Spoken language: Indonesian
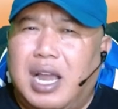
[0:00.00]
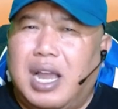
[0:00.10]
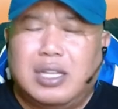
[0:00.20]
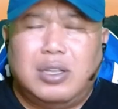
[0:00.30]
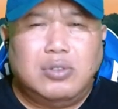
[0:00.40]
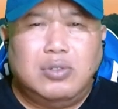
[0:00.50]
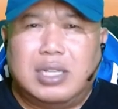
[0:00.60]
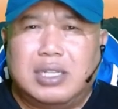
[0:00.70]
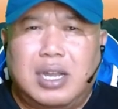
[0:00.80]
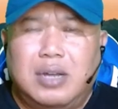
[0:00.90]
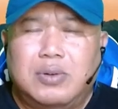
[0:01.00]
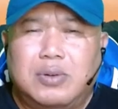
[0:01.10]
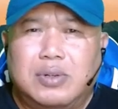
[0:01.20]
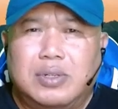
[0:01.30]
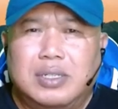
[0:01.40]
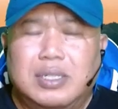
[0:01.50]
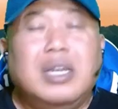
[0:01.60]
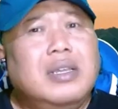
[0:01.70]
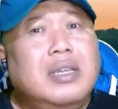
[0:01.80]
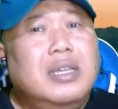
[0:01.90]
atau sudah tahu
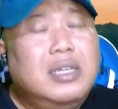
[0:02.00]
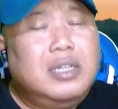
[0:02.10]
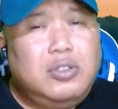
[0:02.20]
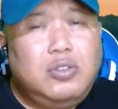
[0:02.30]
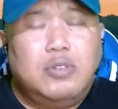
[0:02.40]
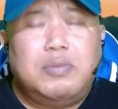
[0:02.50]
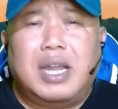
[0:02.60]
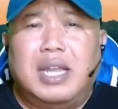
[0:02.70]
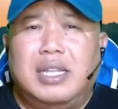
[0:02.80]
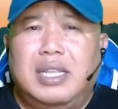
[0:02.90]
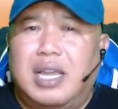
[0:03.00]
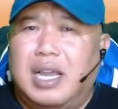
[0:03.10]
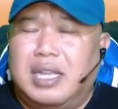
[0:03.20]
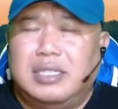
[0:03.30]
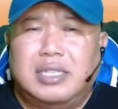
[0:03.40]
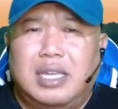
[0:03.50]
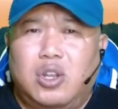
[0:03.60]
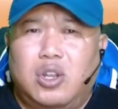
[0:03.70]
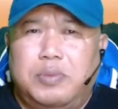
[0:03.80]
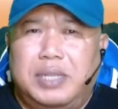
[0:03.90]
ketujuh makanan yang akan saya
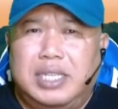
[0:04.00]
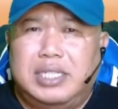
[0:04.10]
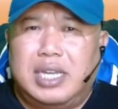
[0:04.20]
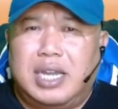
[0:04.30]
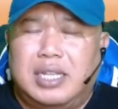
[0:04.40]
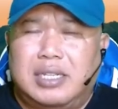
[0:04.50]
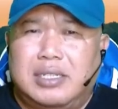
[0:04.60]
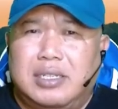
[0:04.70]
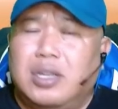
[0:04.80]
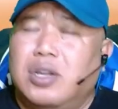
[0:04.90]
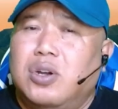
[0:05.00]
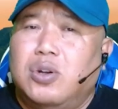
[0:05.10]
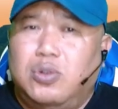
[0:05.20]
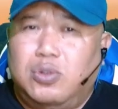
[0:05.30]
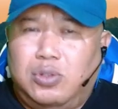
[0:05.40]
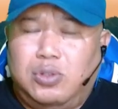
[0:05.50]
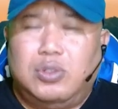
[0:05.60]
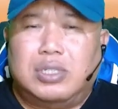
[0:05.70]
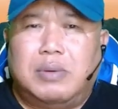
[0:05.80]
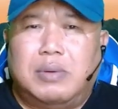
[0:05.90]
rekomendasikan
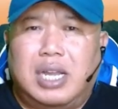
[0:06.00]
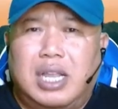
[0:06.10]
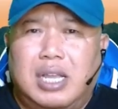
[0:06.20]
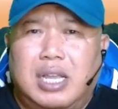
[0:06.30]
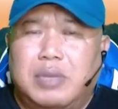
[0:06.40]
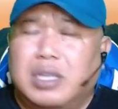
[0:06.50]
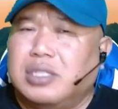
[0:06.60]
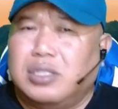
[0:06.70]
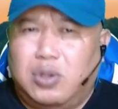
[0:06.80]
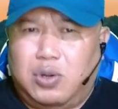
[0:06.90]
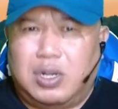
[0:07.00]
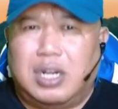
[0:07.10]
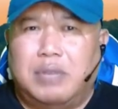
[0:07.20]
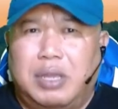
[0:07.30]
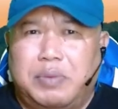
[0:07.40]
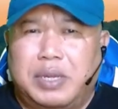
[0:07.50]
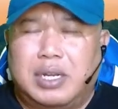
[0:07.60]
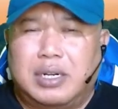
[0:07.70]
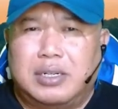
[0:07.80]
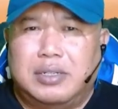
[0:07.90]
untuk Sobat Alam seorang
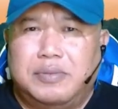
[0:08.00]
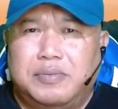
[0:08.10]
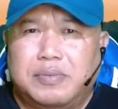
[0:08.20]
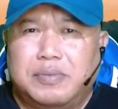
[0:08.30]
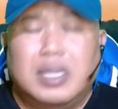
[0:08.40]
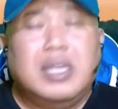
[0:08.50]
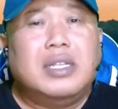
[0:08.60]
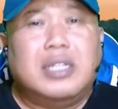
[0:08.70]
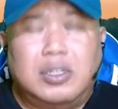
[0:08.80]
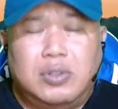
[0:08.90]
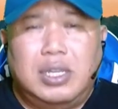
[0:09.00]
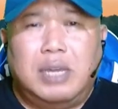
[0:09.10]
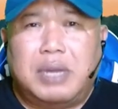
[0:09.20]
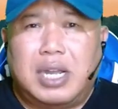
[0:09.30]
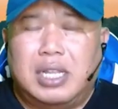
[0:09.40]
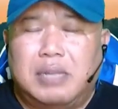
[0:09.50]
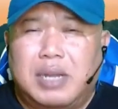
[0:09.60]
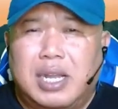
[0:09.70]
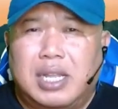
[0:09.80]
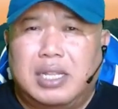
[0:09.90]
backpacker. Tentunya
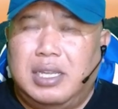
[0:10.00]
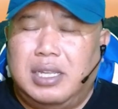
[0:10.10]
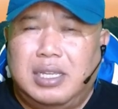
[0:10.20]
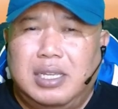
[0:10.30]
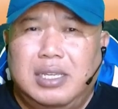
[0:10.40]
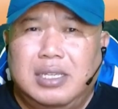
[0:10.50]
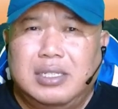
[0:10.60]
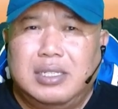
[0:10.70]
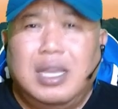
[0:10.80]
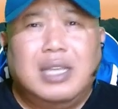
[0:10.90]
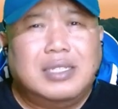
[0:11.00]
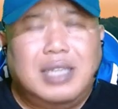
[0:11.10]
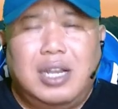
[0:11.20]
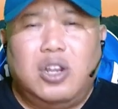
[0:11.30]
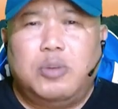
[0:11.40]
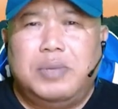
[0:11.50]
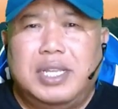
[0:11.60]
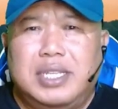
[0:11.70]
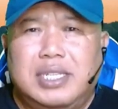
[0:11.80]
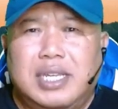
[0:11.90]
makanan-makanan ini saya
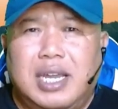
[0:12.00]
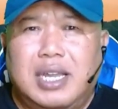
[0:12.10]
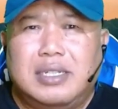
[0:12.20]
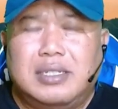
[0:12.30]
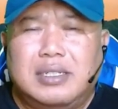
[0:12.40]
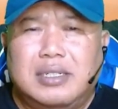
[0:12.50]
rekomendasikan